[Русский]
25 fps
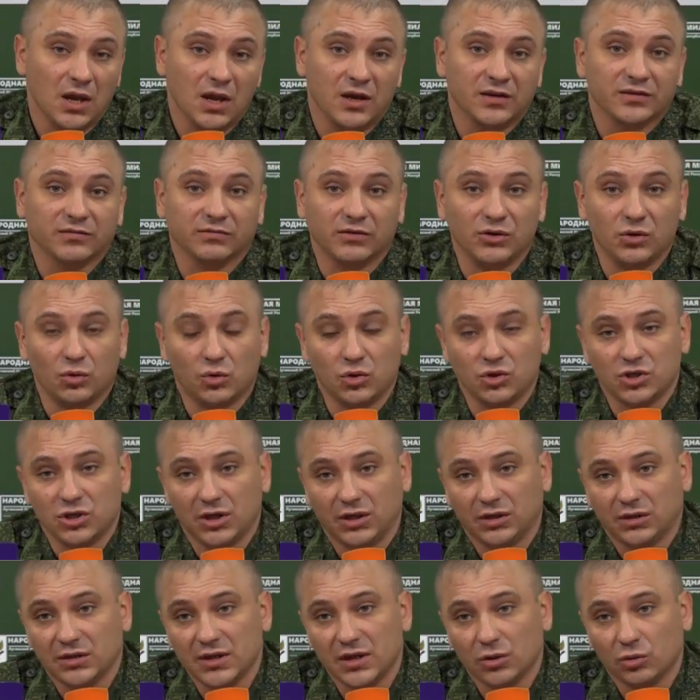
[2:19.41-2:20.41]
В свою
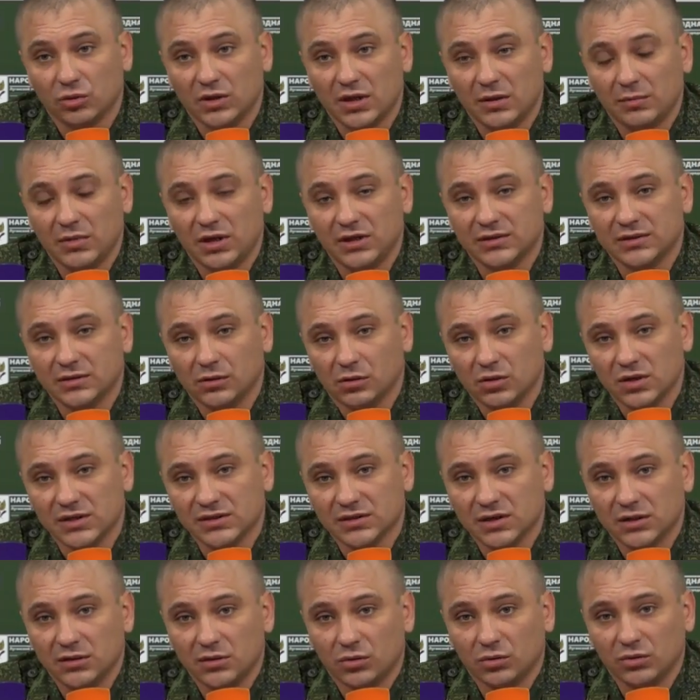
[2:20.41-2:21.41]
очередь, народная милиция
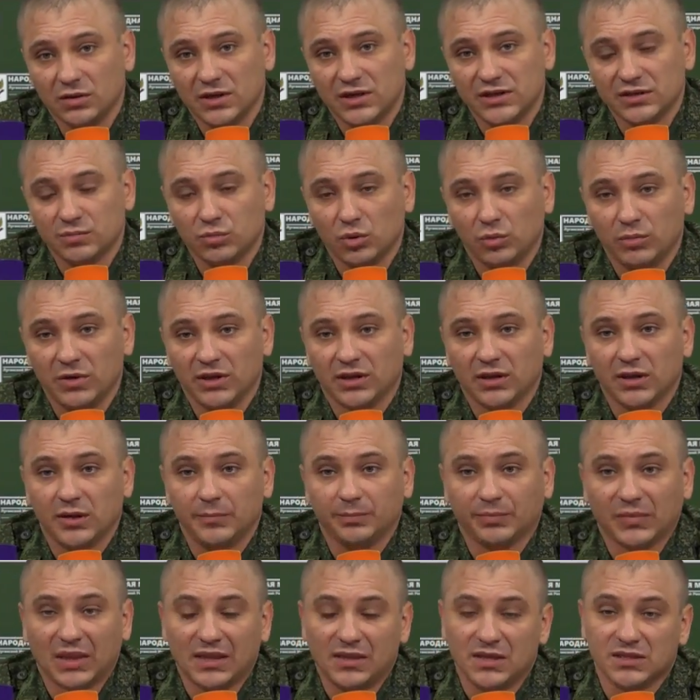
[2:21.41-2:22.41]
Луганской Народной
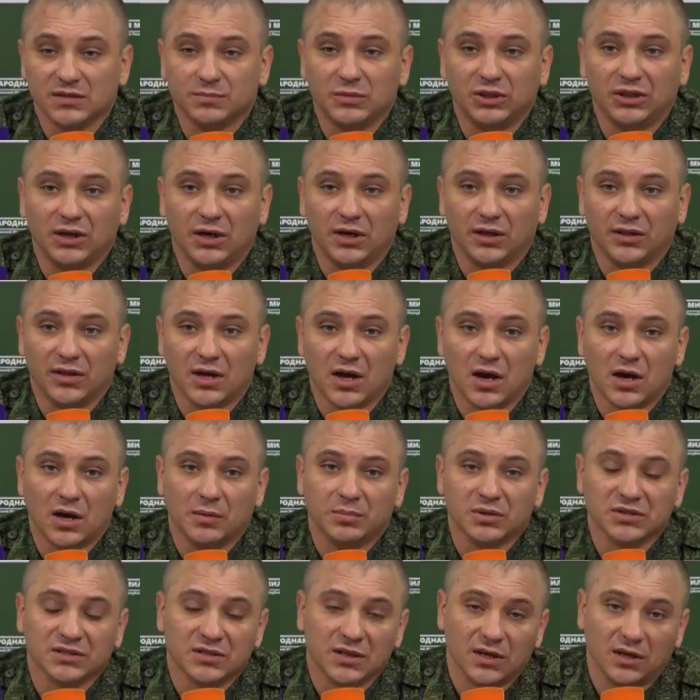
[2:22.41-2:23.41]
Республики, несмотря на
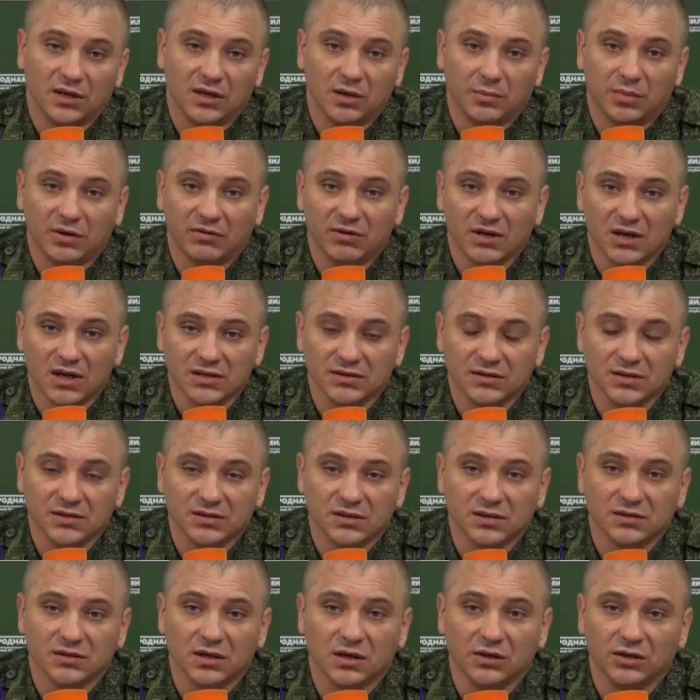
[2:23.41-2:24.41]
постоянные провокации
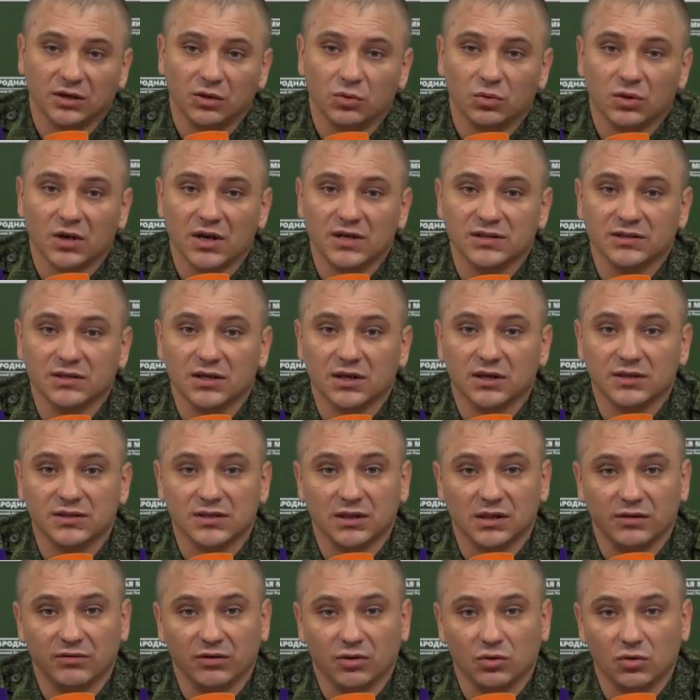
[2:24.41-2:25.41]
со стороны украинских
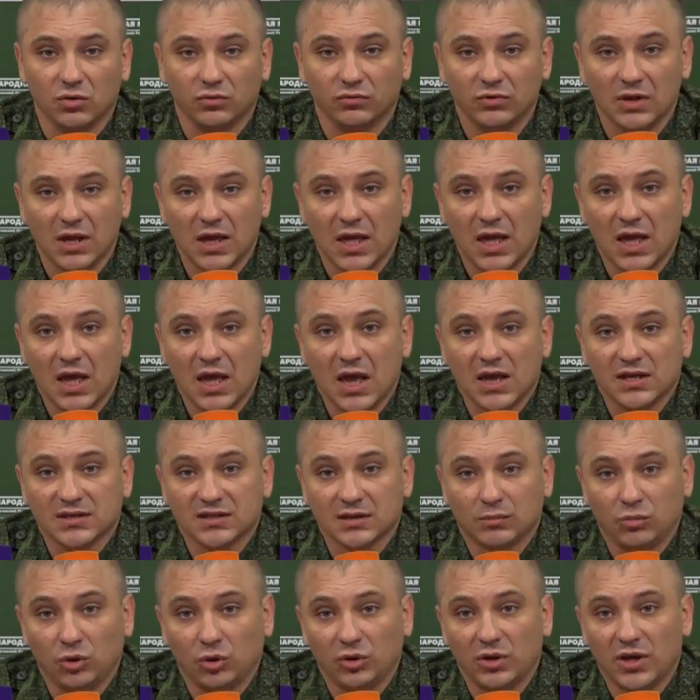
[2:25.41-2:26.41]
силовиков,
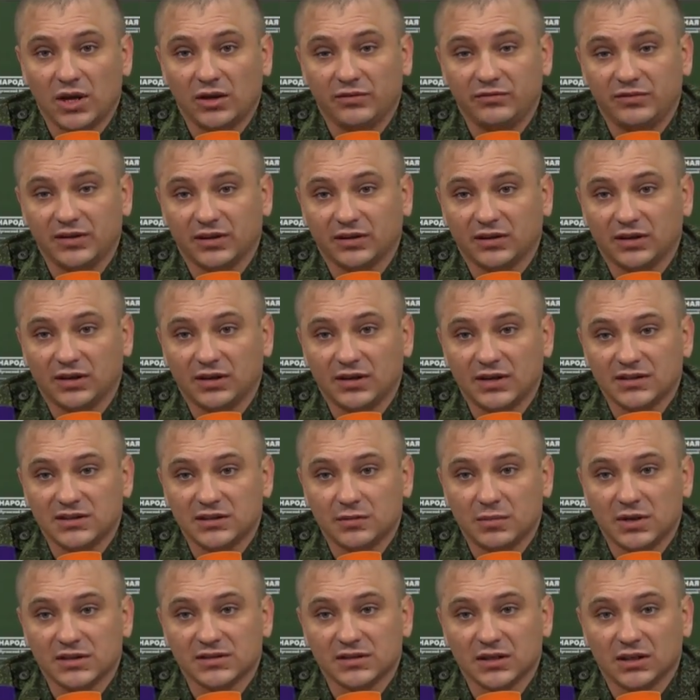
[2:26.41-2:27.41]
соблюдает взятые на
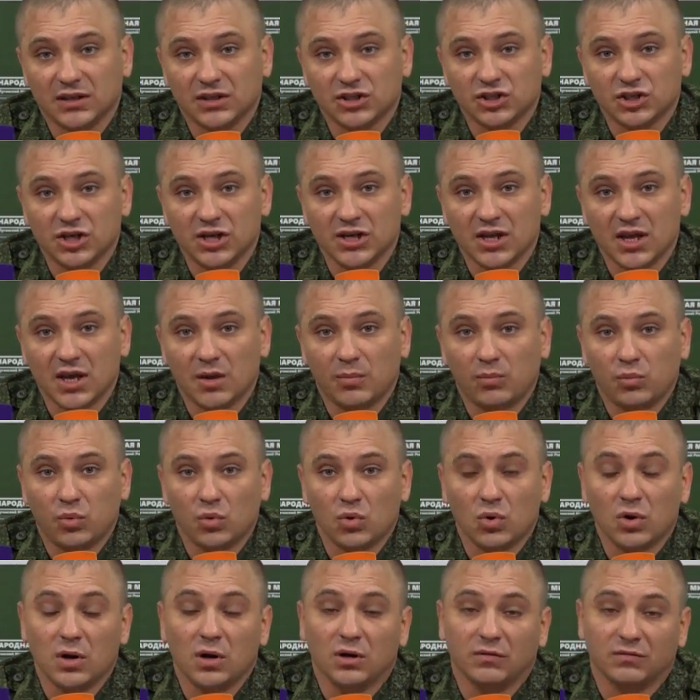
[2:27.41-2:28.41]
себя соглашения
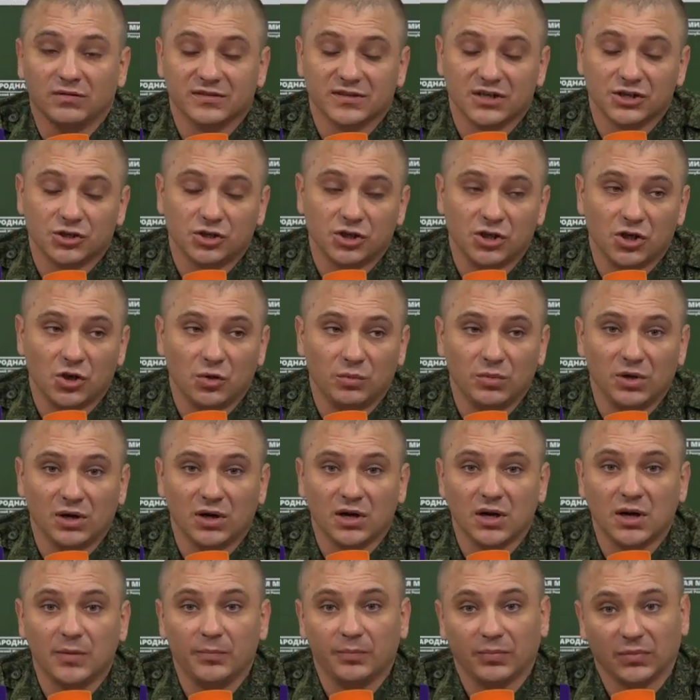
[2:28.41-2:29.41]
по возвращению
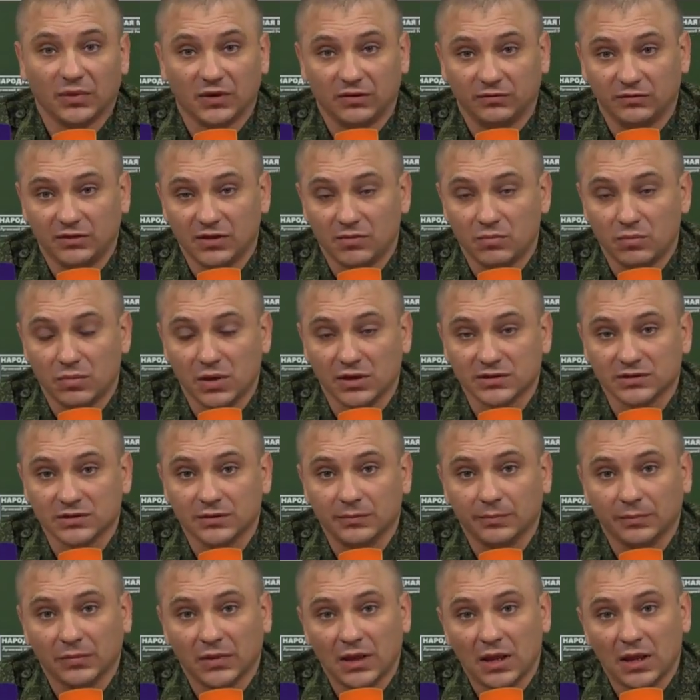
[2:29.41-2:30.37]
мира в Донбасс.